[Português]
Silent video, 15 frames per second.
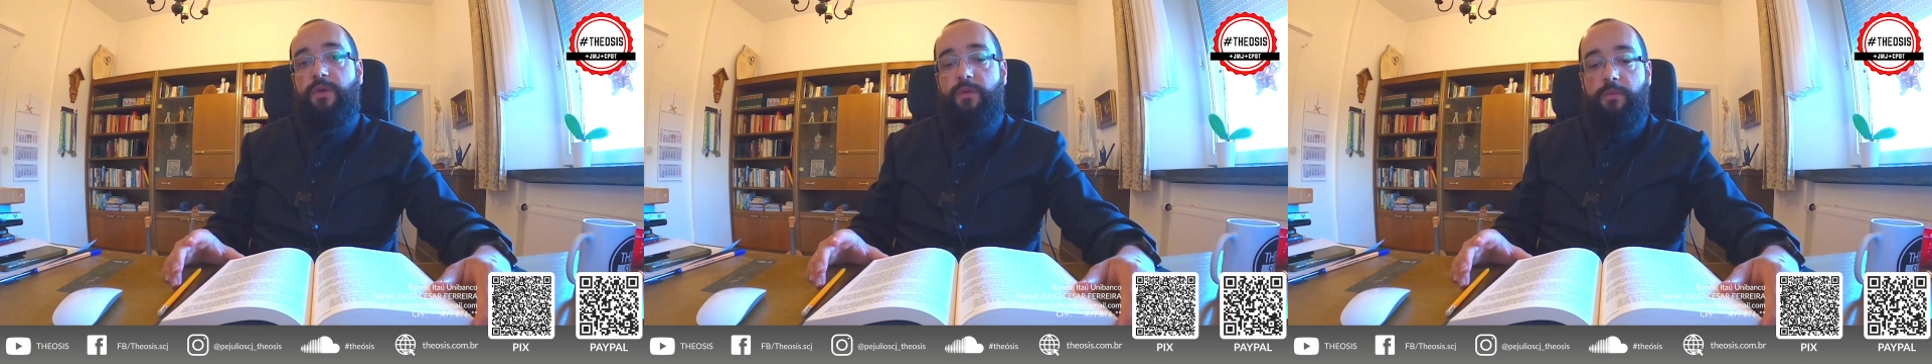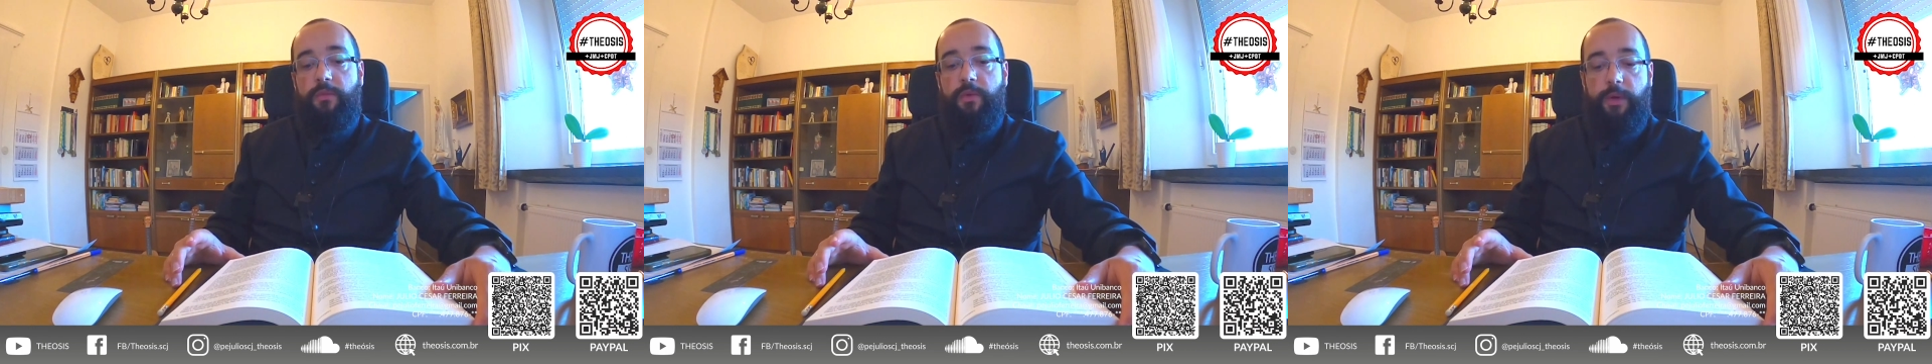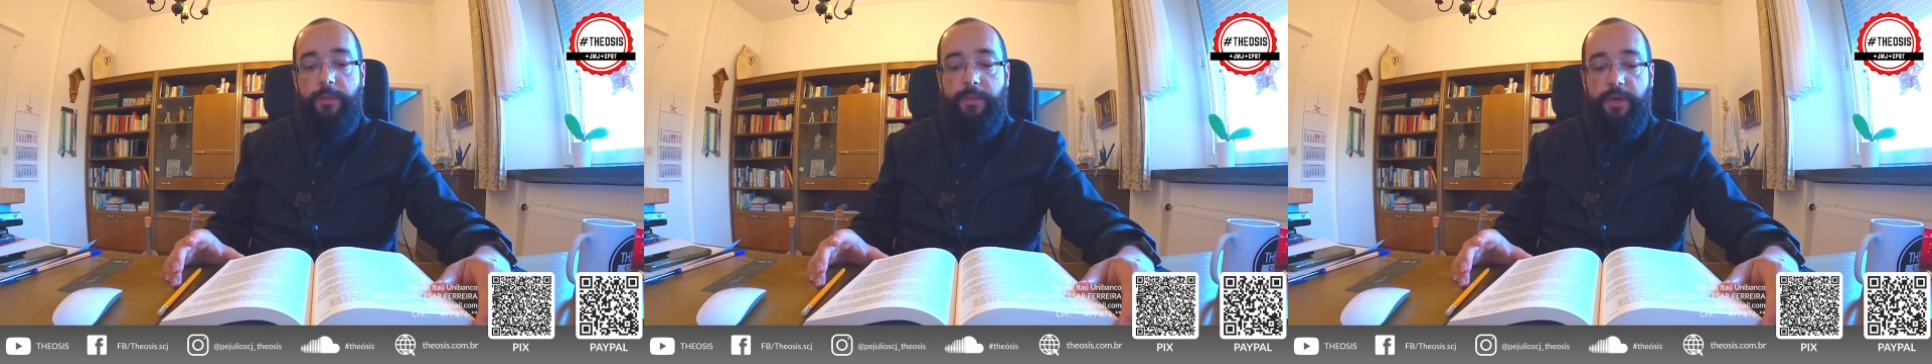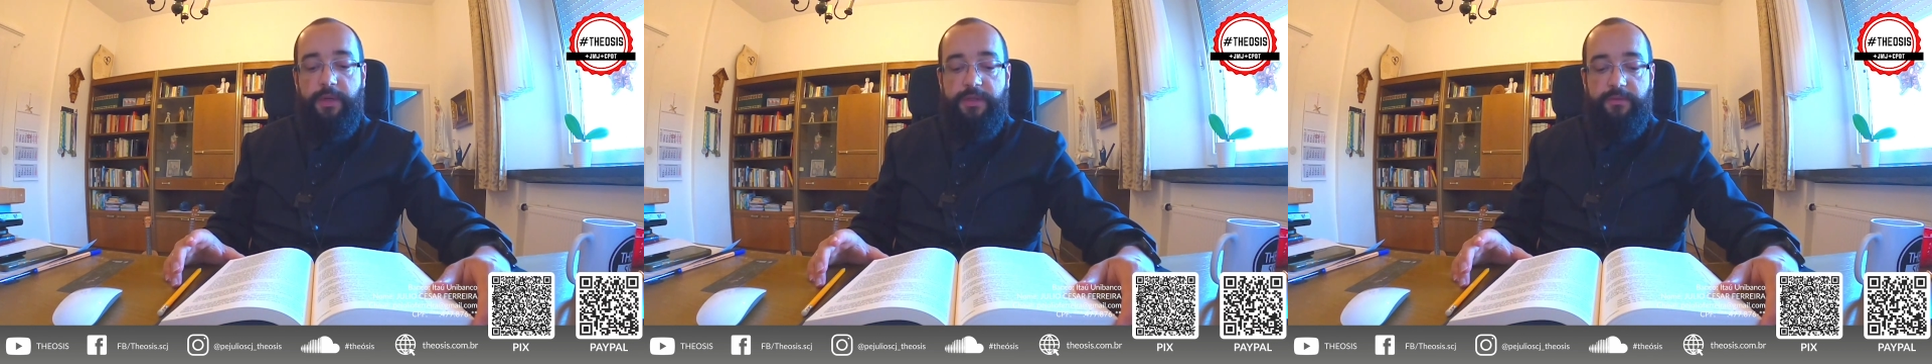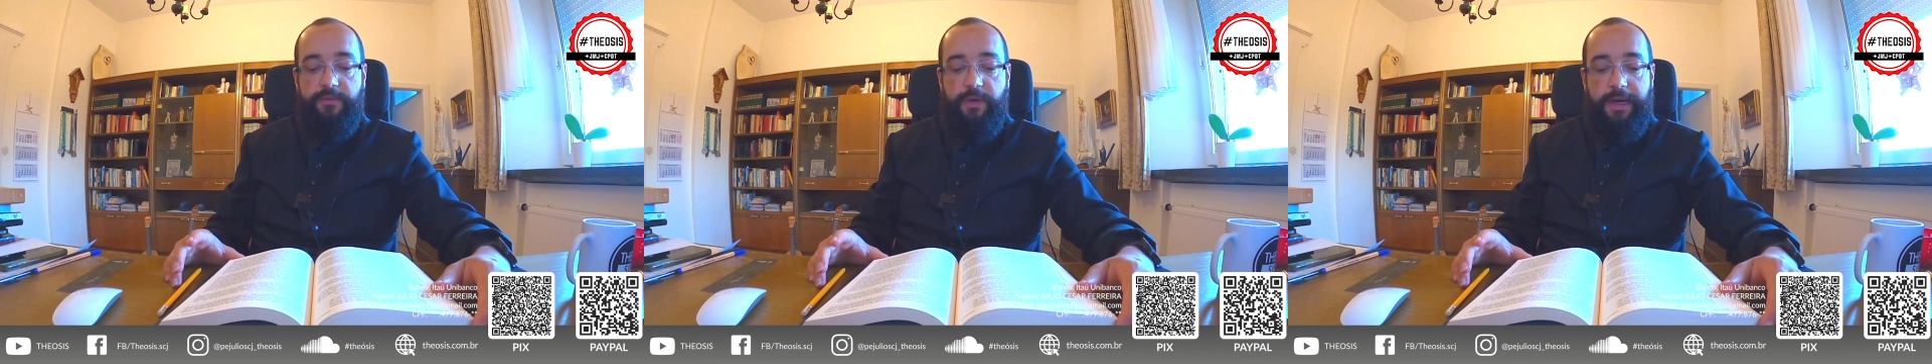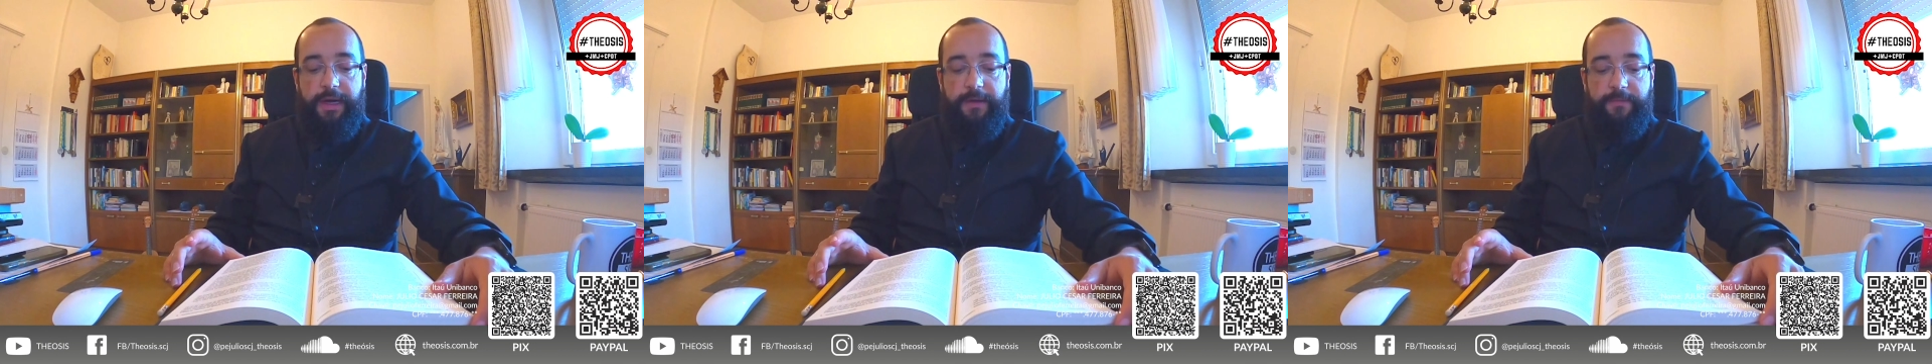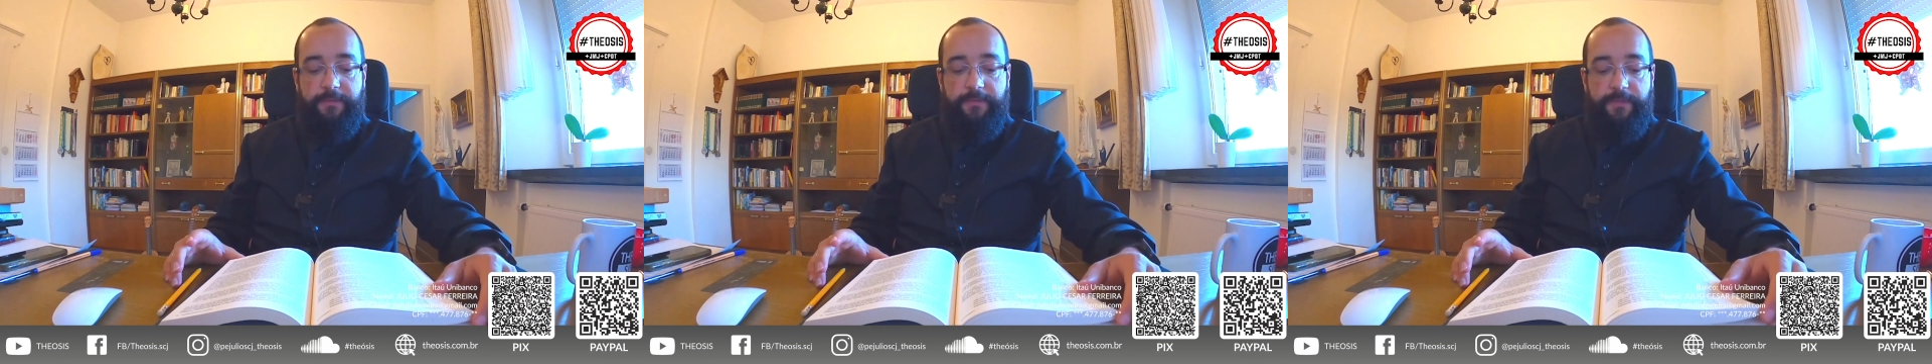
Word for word: um boi possa voar.